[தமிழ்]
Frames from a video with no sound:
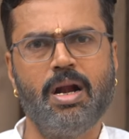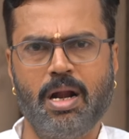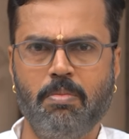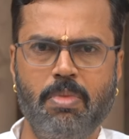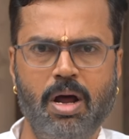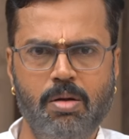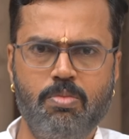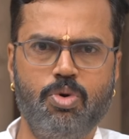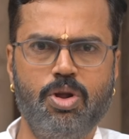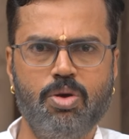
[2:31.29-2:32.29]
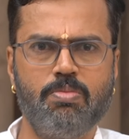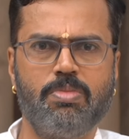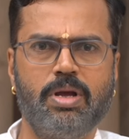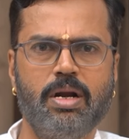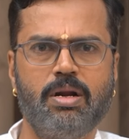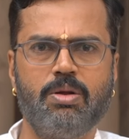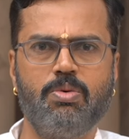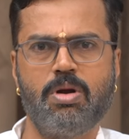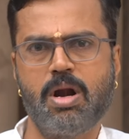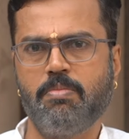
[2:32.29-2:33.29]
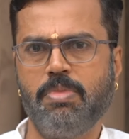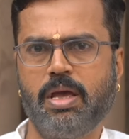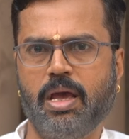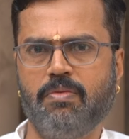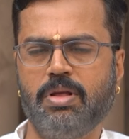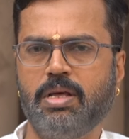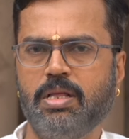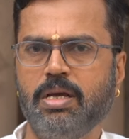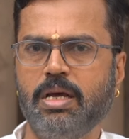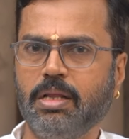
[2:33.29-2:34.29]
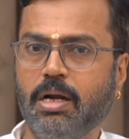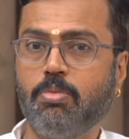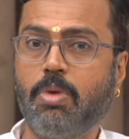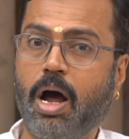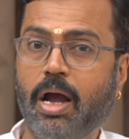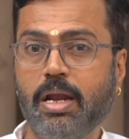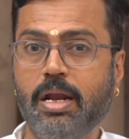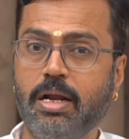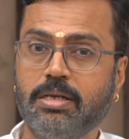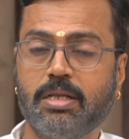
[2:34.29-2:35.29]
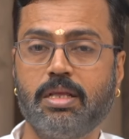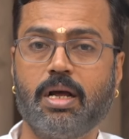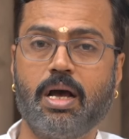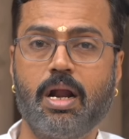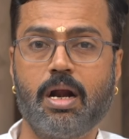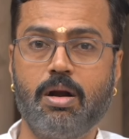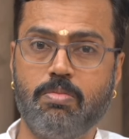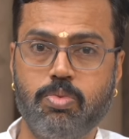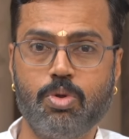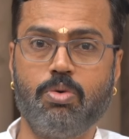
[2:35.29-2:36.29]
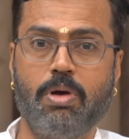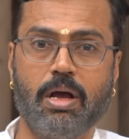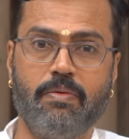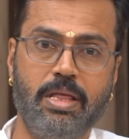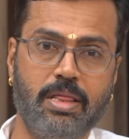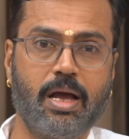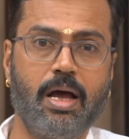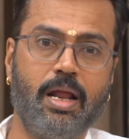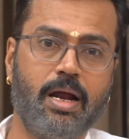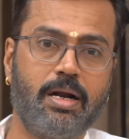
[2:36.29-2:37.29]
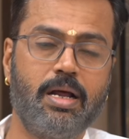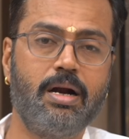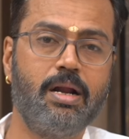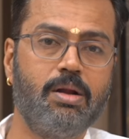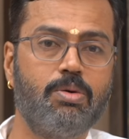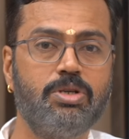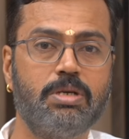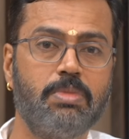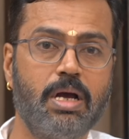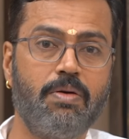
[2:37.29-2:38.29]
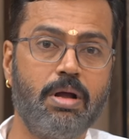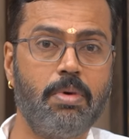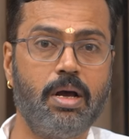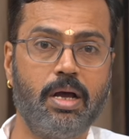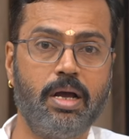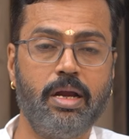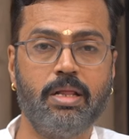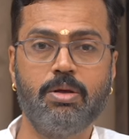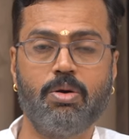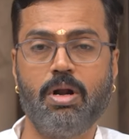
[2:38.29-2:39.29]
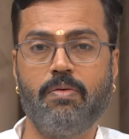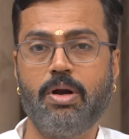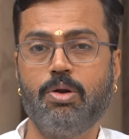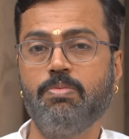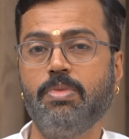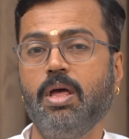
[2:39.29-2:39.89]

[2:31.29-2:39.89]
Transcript: நம்மால் முடியும் என்று ஒரு நம்பிக்கை வந்தது இருந்தாலும் ஆயில் நட்சத்திரக்காரர்கள் பொதுவாகவே இந்த காலகட்டங்களில் கொஞ்சம் கவனமாக இருந்து கொள்ள வேண்டும்